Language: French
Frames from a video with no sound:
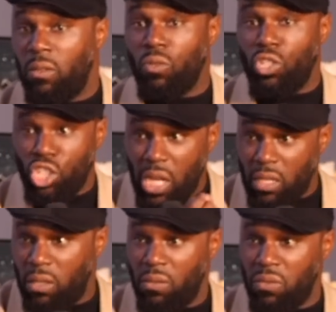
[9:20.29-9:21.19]
Donc
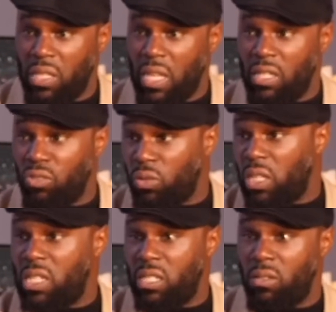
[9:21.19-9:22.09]
chaque vidéaste
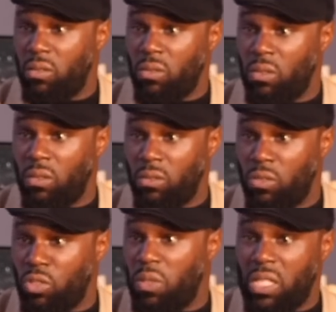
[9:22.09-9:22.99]
journaliste
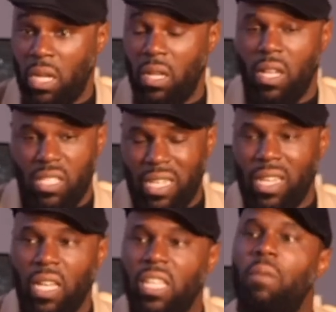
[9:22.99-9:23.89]
de, ce média, c'est
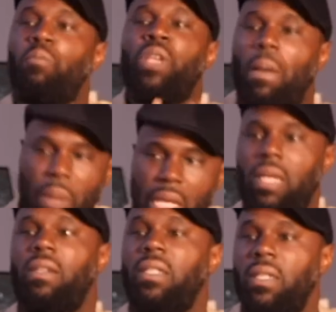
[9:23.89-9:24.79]
quelqu'un qui est bien
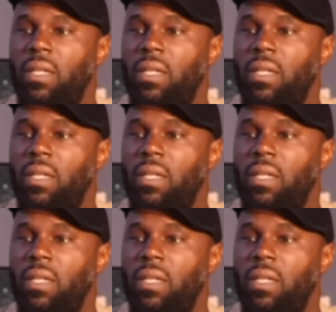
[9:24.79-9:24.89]
payé.